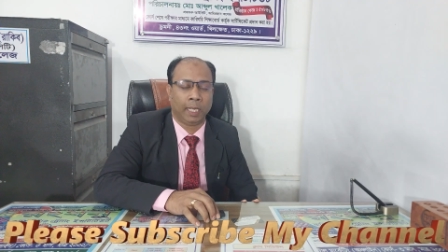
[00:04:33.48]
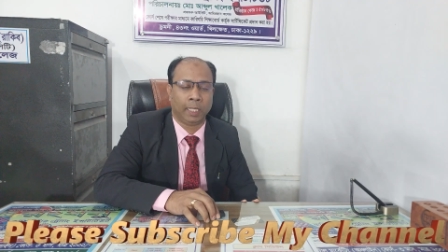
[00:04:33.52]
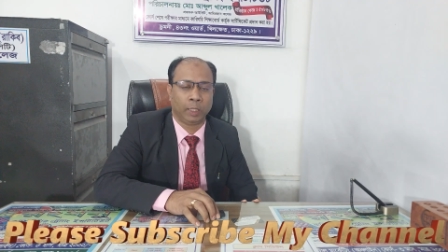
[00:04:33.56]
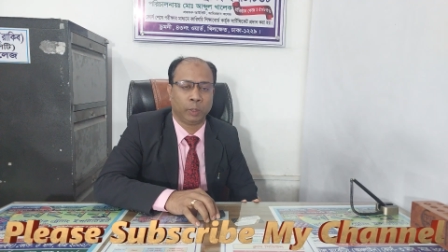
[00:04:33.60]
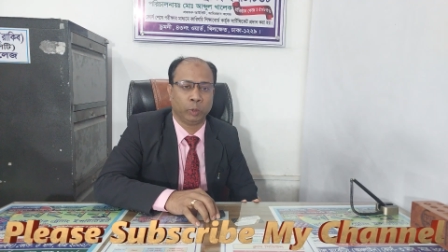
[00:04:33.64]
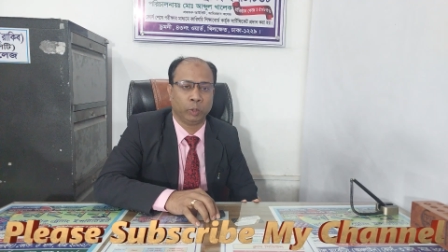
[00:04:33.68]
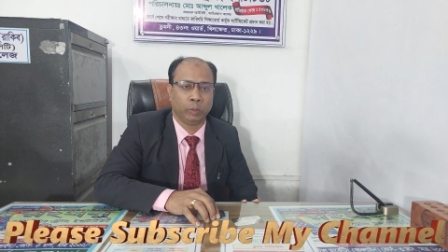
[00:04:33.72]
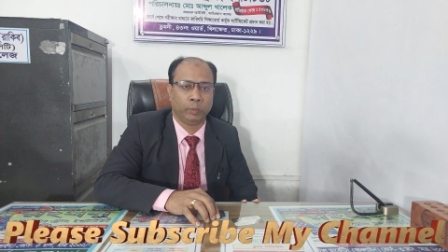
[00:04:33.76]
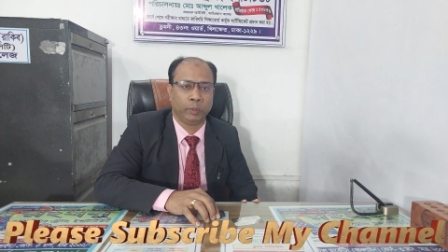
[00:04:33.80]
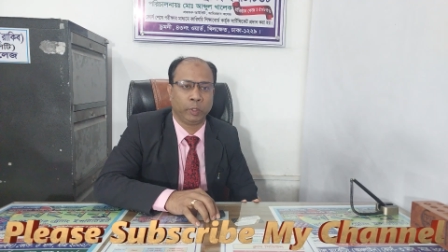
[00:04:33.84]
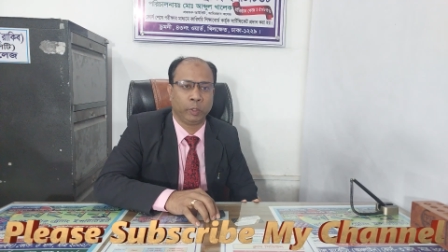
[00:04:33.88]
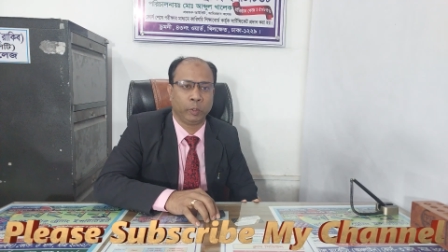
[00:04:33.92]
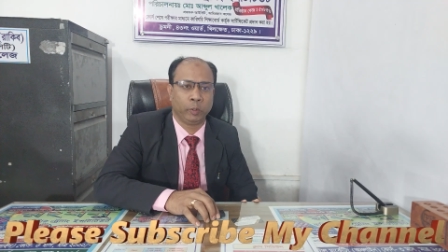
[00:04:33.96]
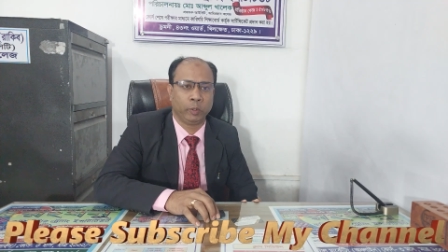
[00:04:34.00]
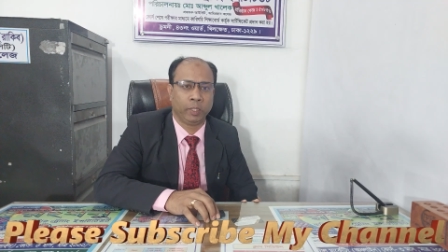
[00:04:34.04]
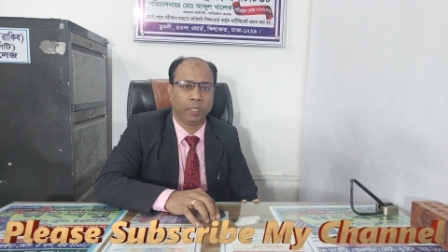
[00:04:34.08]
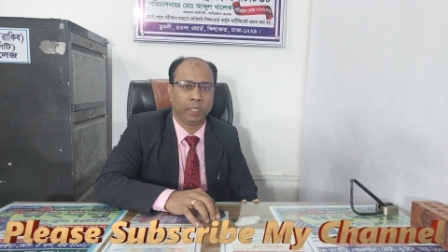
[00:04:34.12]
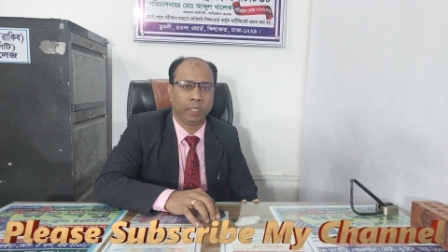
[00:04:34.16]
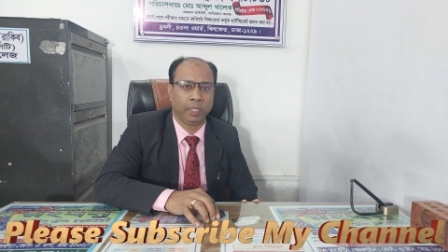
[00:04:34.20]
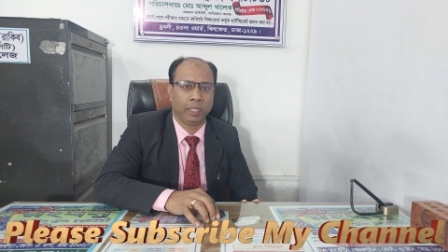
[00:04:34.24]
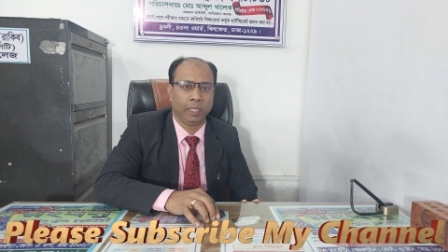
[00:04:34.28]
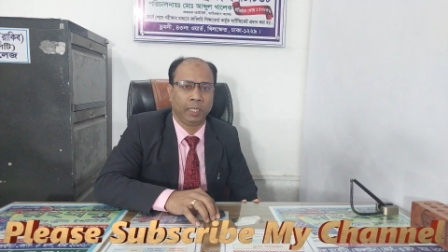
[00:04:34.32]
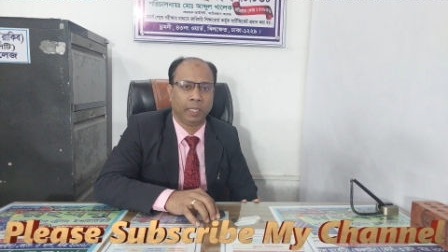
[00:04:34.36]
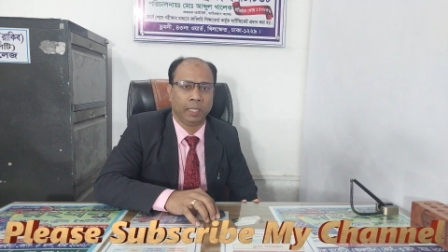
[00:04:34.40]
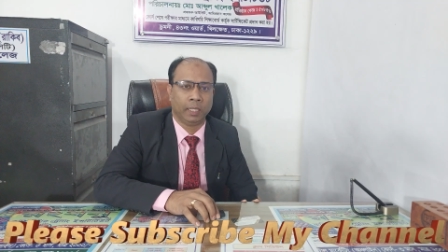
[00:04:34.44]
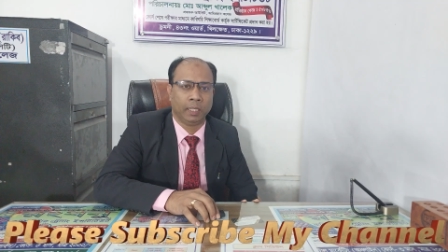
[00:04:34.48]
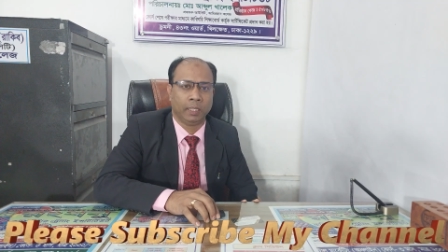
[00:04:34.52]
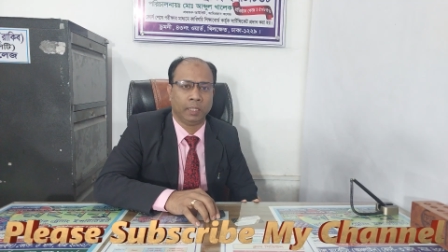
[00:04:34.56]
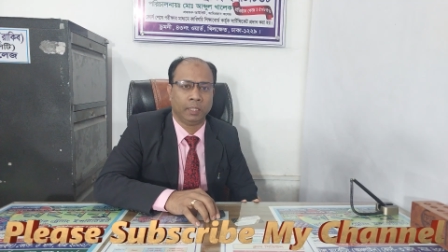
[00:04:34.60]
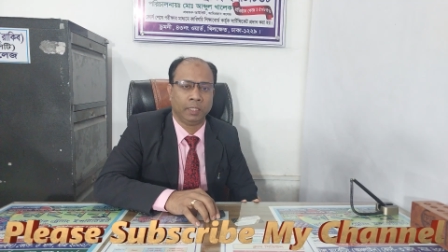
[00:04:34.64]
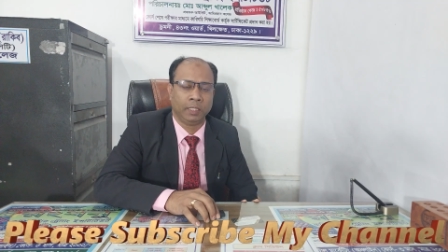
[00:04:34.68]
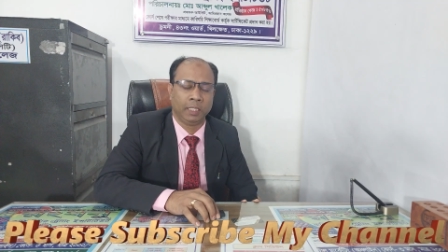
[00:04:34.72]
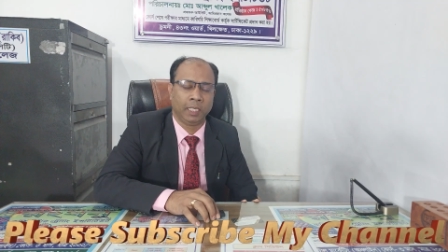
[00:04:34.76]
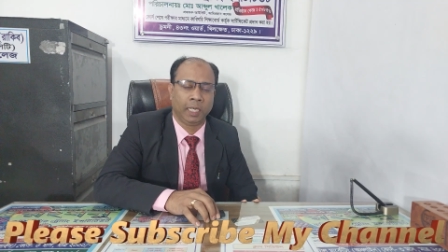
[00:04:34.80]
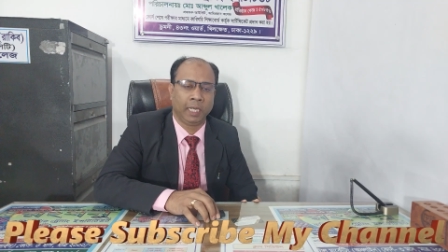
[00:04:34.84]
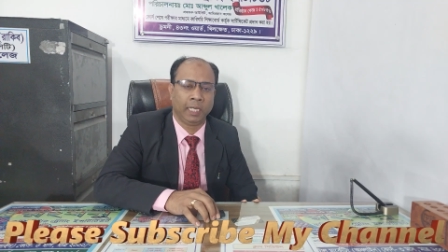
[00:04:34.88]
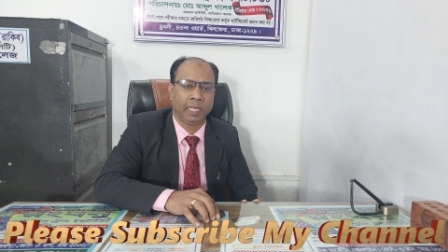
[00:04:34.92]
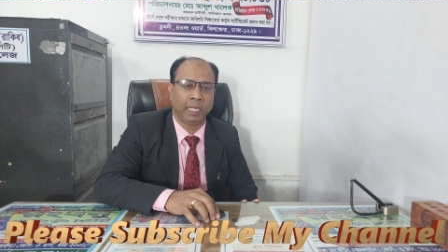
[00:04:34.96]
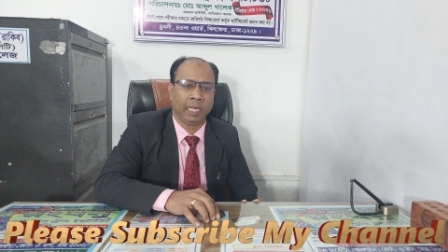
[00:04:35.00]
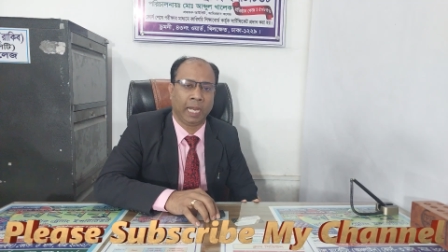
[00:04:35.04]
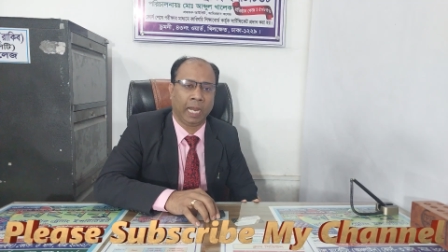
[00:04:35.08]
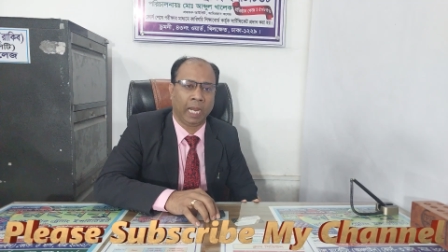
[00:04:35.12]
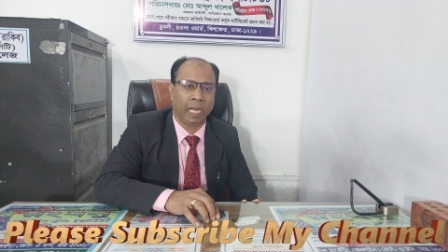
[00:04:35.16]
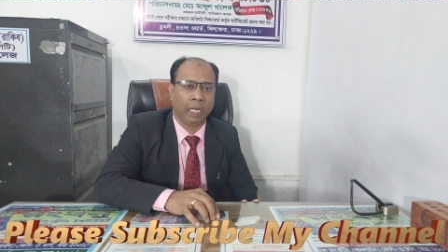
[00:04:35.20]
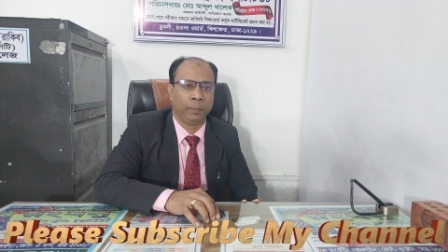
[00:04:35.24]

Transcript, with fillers: আর তুমি যদি সেই